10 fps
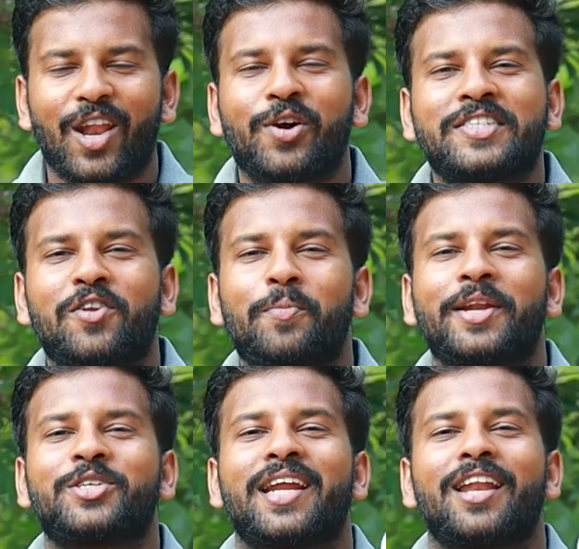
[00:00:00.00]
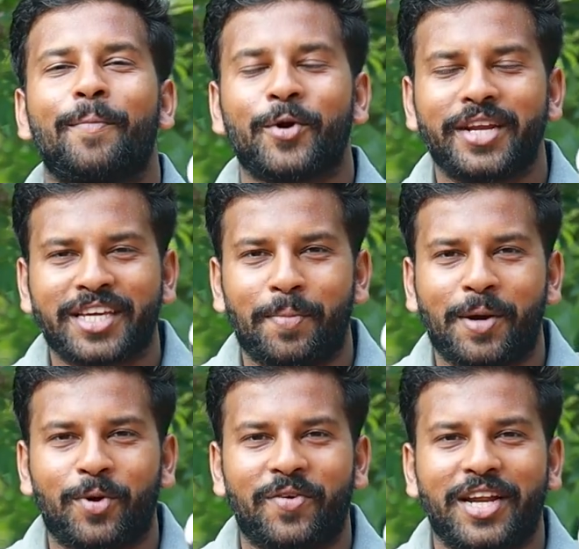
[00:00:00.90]
ஹலோ கைஸ் வெல்கம் பேட்டர் சேனல் அப்போ இன்றைக்கி நம்ம
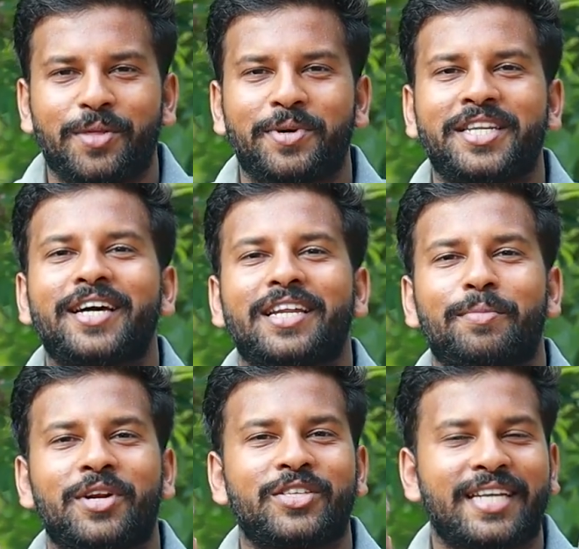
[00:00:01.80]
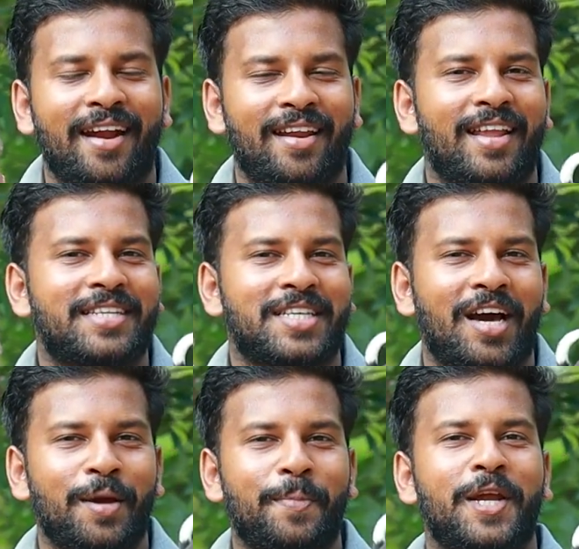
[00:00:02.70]
பார்க்க போகிற வீடியோ பார்த்தீங்கன்னா நம்மளோட சேனலில்
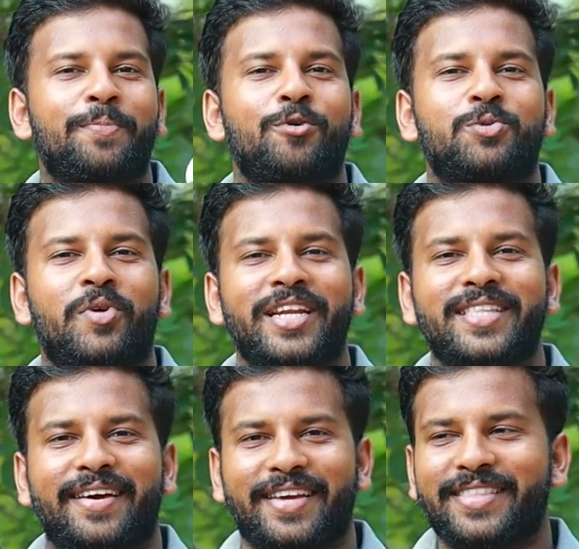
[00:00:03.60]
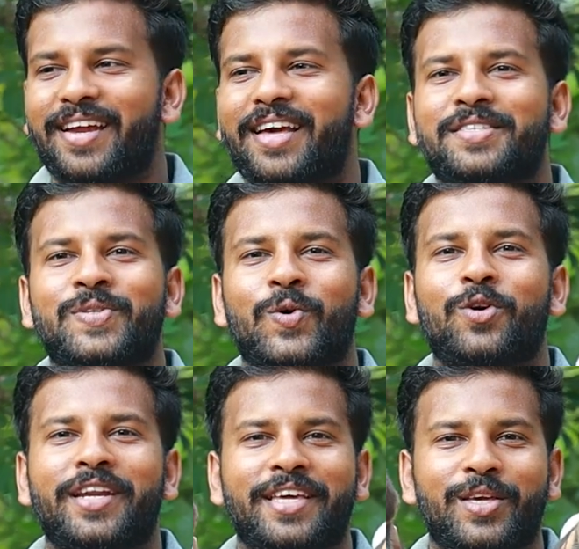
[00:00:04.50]
டாய் ப்ரீட் போஸ்ட் பண்ணி நிறைய நாள் ஆச்சு ஸோ
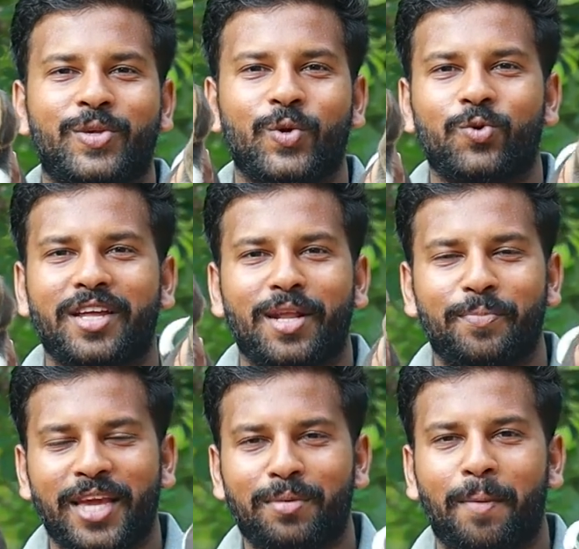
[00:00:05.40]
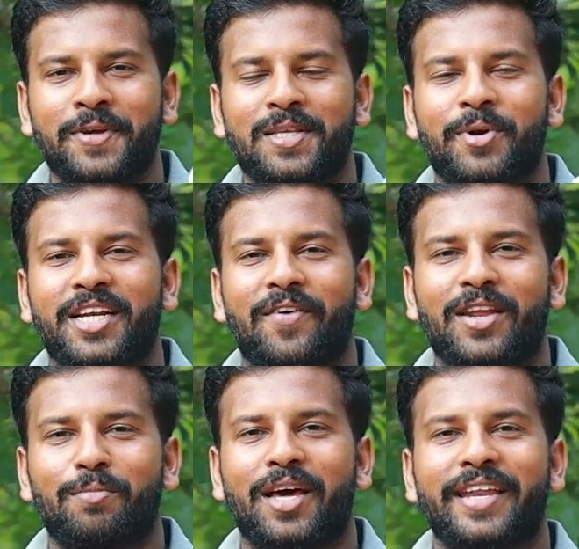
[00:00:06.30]
இன்றைக்கி க்யூட்டான பீகிள் பப்பீஸ் நம்மகிட்ட
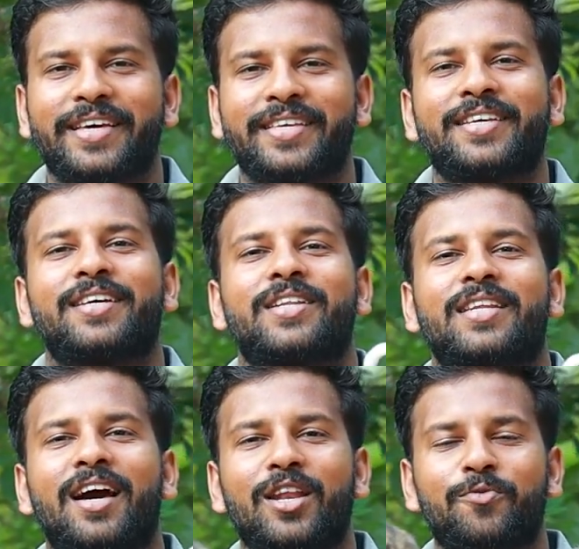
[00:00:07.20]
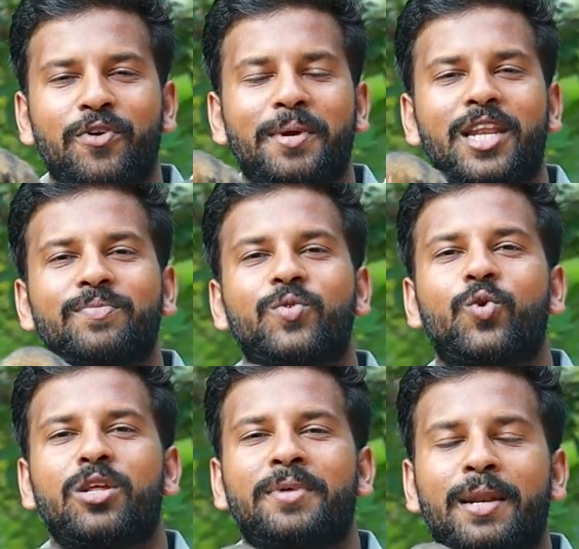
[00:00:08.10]
அவைலபிளாக இருக்குது நாலு ஃபீமேலும்
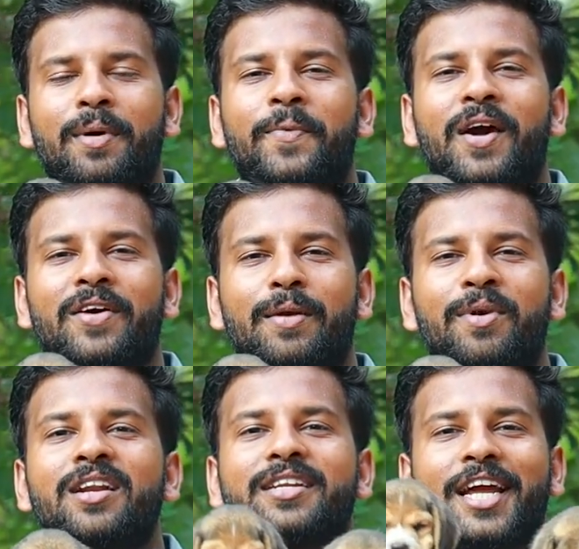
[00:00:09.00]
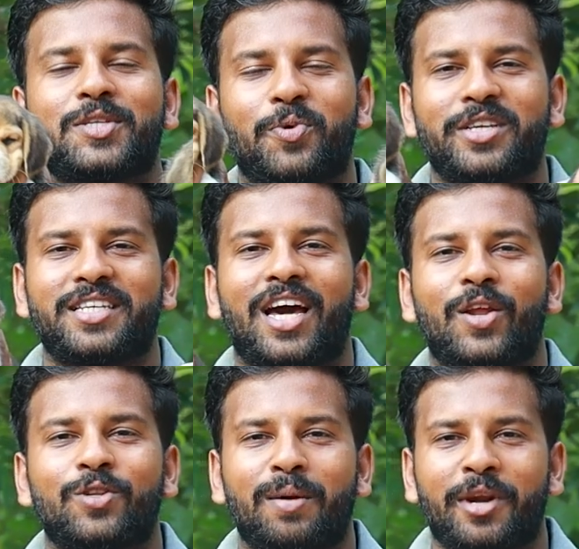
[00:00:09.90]
ஒரு மேல் பப்பி அவைலபிள் டிரான்ஸ்போர்ட்டேஷன்
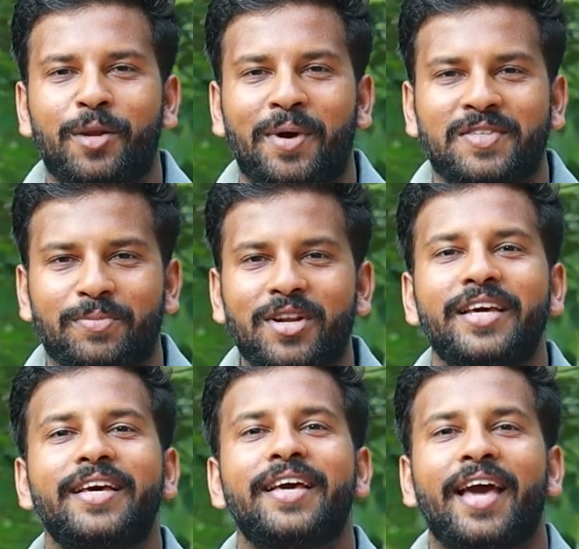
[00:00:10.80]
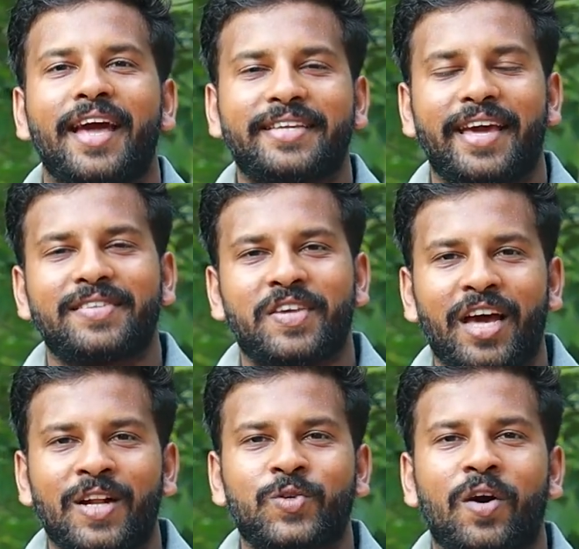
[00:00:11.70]
ஆல் ஓவர் தமிழ்நாடு பாசிபிள் அண்ட் கேசி
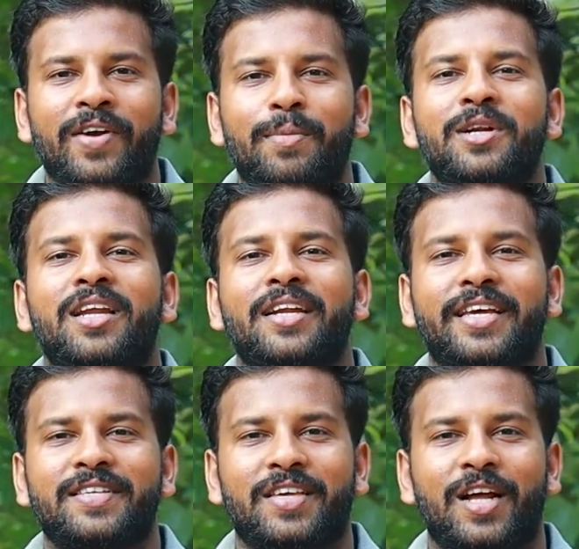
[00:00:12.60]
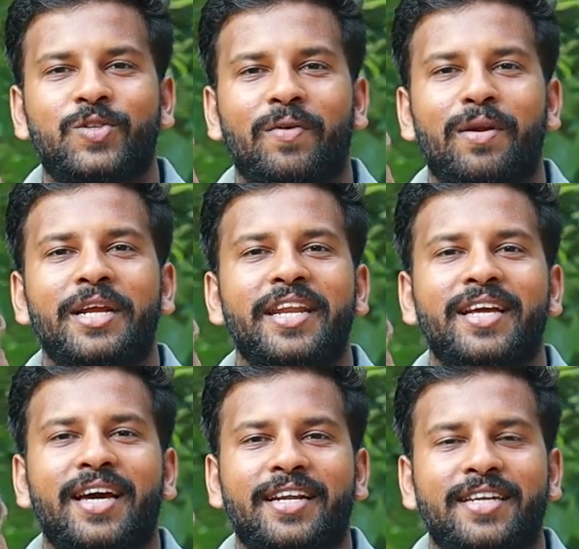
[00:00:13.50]
ஆல்சோ அவைலபிள் நான் கேசி ஆல்சோ அவைலபிள்
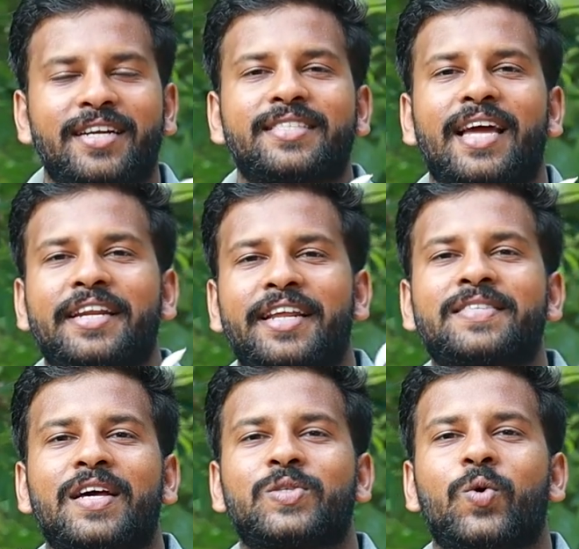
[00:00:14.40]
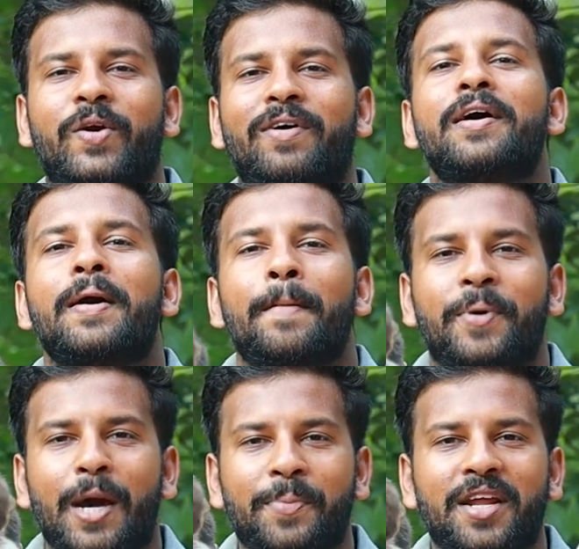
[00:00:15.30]
இன்னைக்கு கரெக்டாக தேர்ட்டி டேஸ் ஆச்சு ஓகேவா
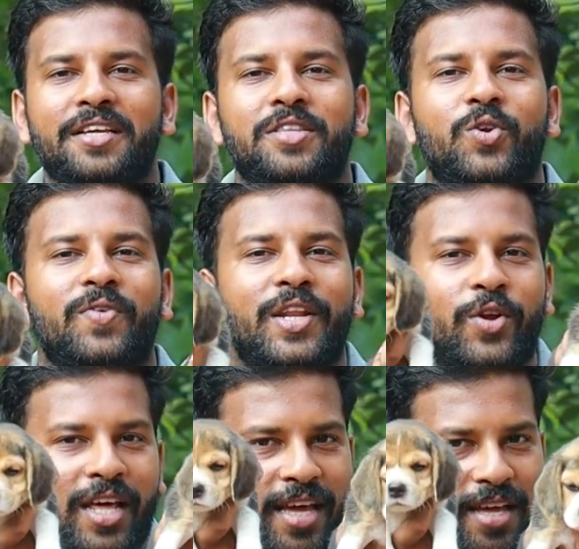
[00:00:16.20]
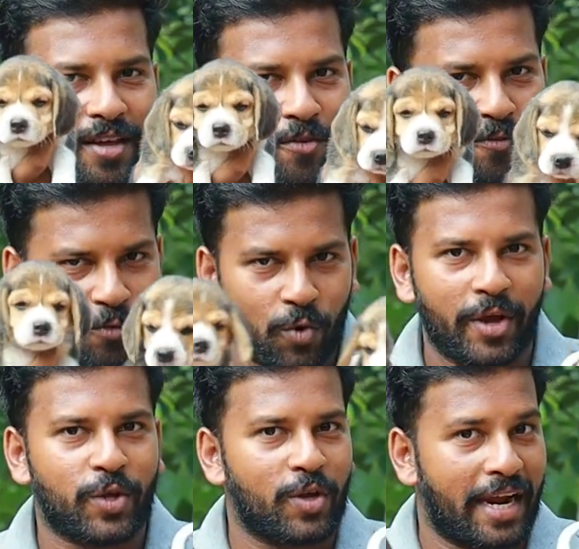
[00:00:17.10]
ப்ராப்பராக இந்த ஒரு வீடியோட ஃபுல்
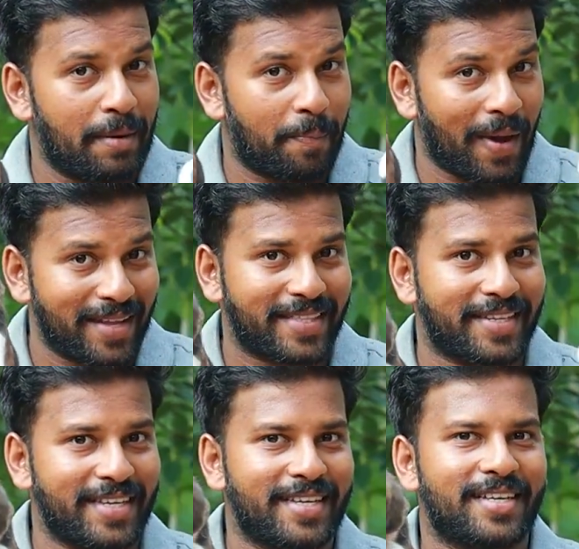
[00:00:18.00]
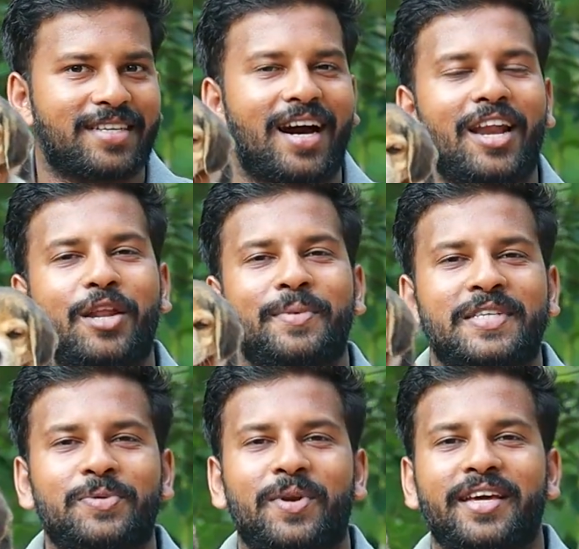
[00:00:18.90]
வரைக்கும் கண்டிப்பாக பார்த்துட்டு காலார்
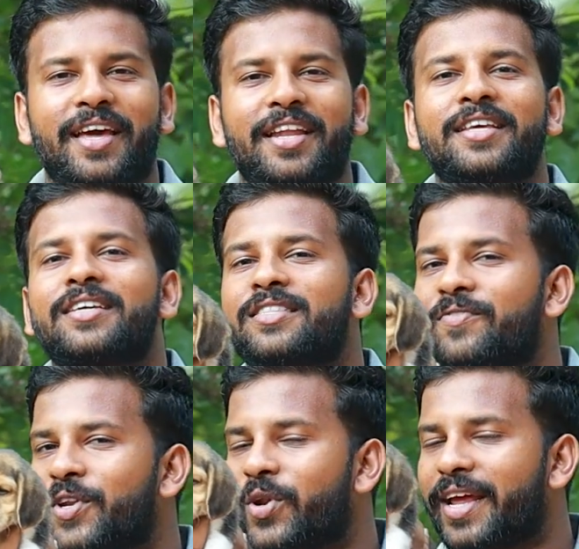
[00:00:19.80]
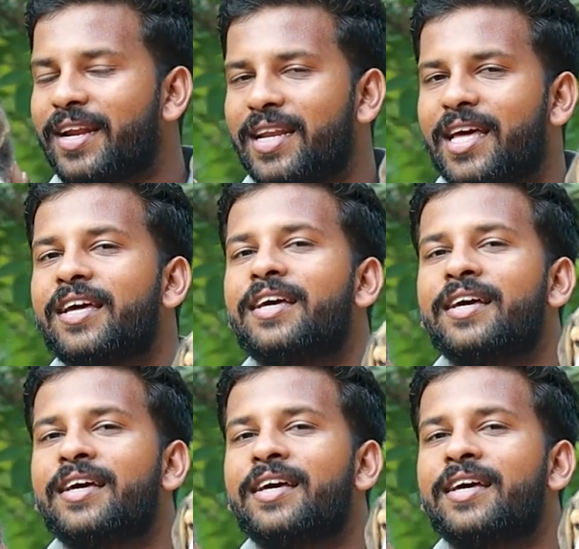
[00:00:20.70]
மெசேஜ் பண்ணுங்கள் அண்டு இந்த வீடியோட எண்டில்